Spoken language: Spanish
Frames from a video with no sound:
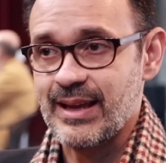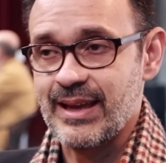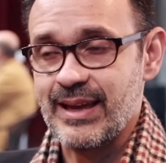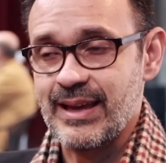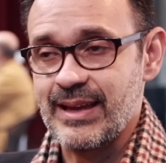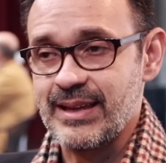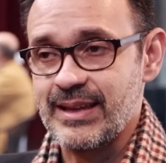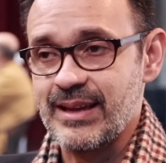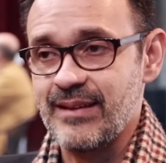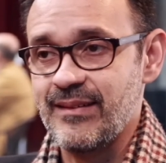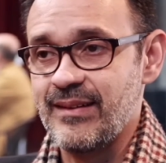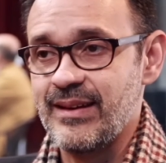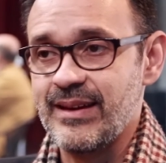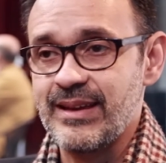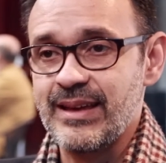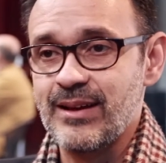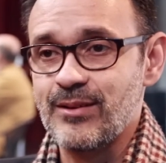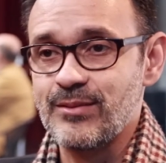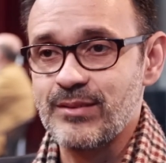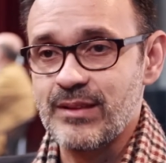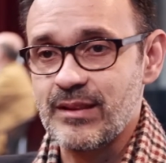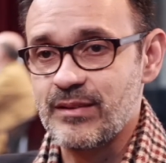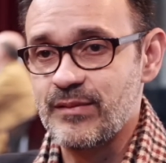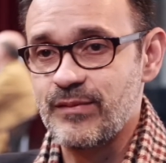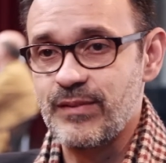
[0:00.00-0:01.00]
Que ella
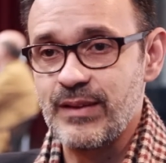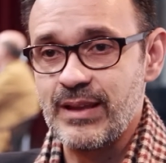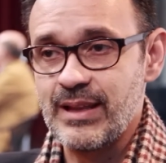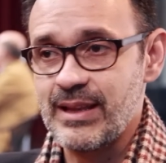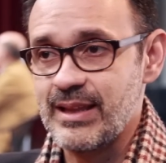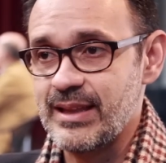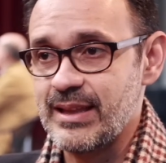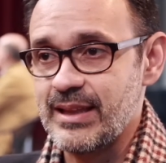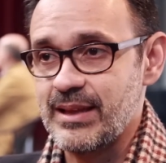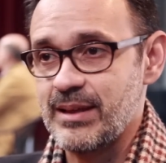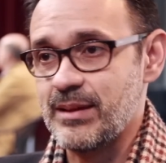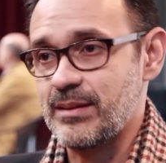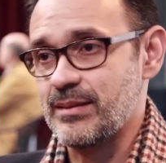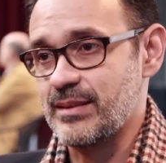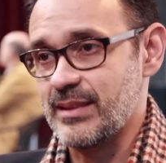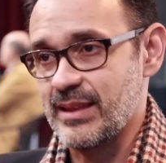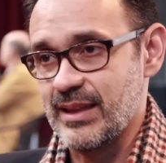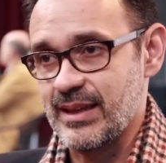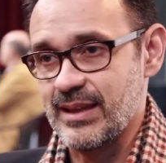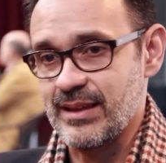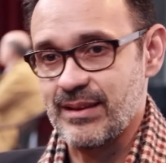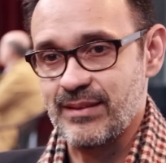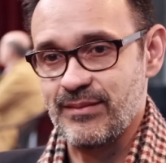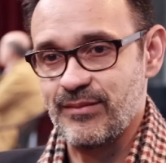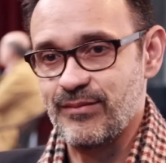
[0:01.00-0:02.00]
veía un desfile
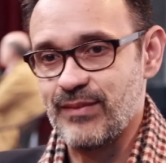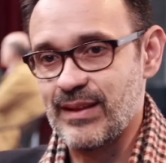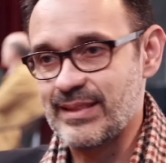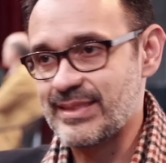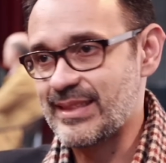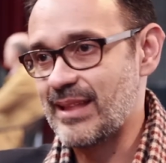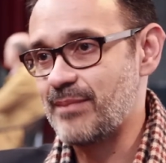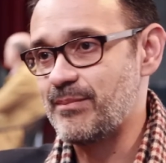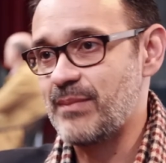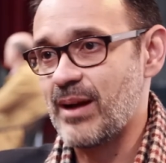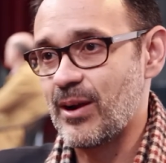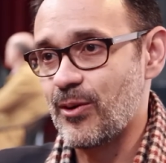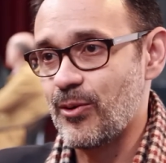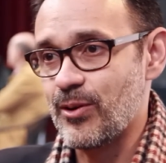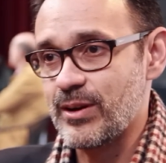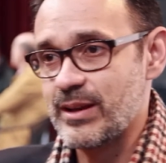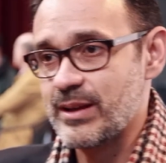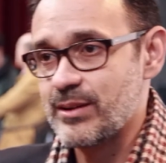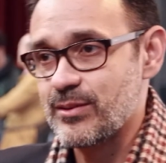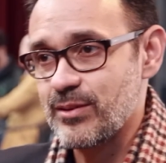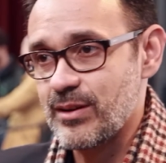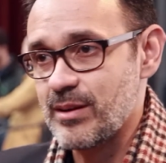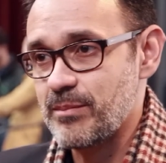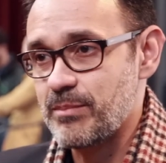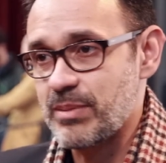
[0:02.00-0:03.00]
de,
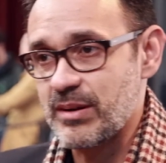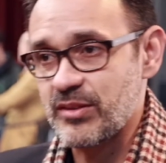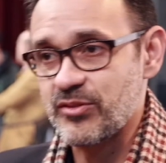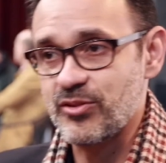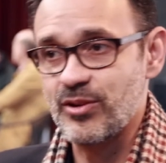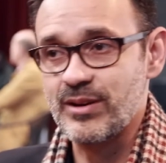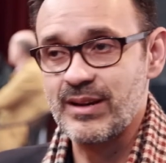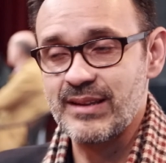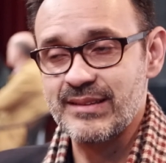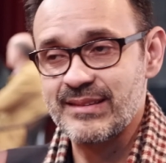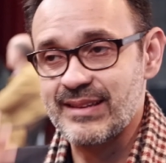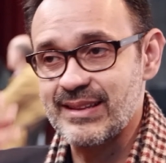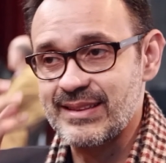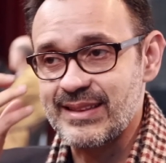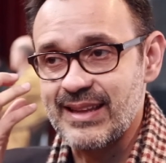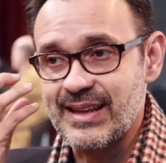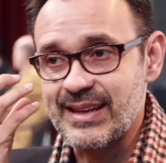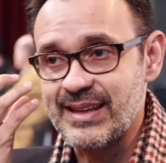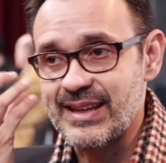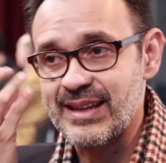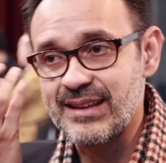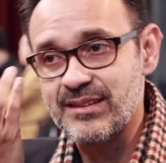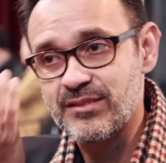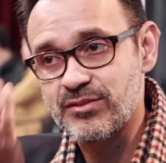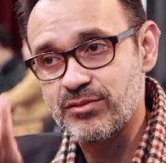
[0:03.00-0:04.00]
fantasmagórico de personas que
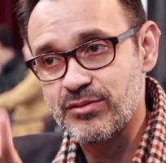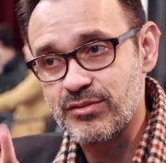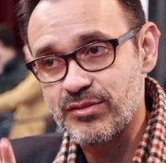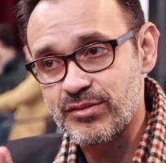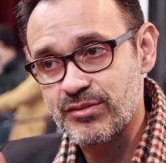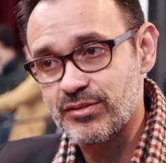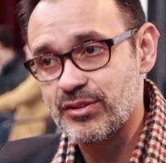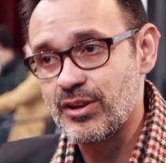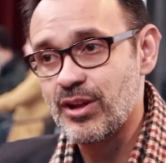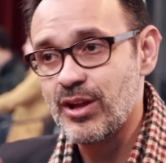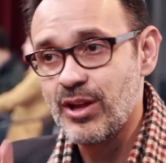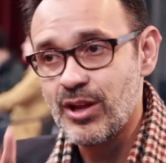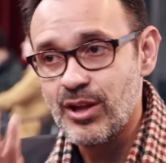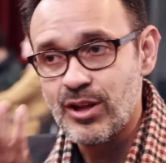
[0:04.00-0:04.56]
tenían sus,